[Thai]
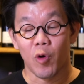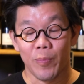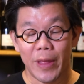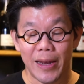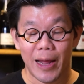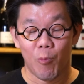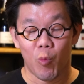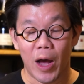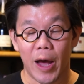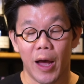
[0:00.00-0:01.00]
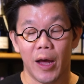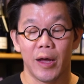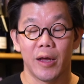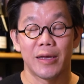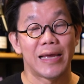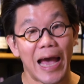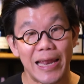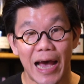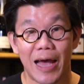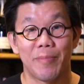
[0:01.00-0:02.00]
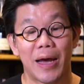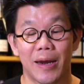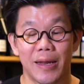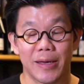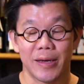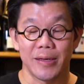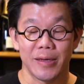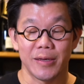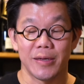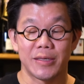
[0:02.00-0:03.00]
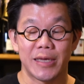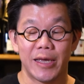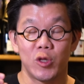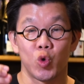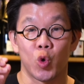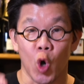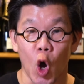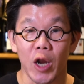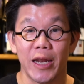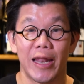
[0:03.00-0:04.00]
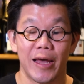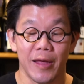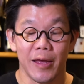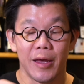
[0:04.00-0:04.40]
ผมแนะนำว่าง่ายดายมากเลยก็คือใช้จุกคอกเนี่ยแหละ